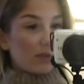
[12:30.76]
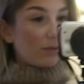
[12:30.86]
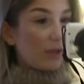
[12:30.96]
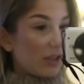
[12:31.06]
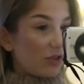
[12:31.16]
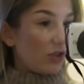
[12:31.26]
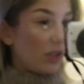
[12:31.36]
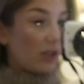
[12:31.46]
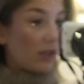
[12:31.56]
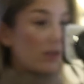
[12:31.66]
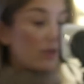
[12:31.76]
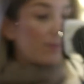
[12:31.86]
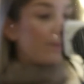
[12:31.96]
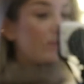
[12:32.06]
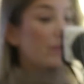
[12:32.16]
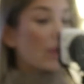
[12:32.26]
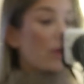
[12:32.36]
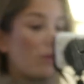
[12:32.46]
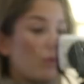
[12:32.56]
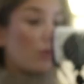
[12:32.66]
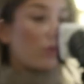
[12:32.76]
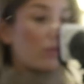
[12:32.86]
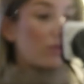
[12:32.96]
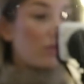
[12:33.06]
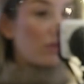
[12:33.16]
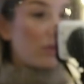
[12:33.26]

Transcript: ja so mega Schnee liegt. Und